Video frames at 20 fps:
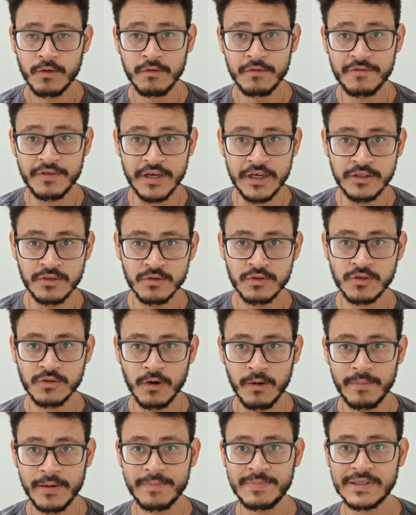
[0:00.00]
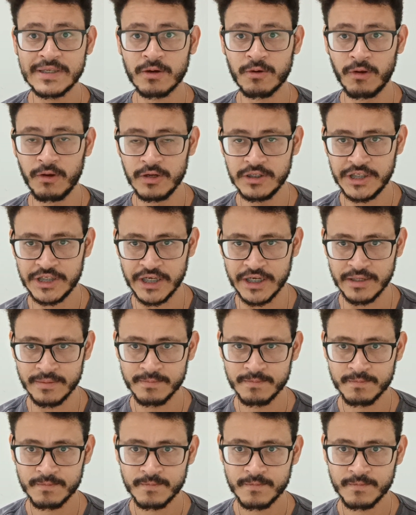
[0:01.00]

um vídeo sobre psicologia.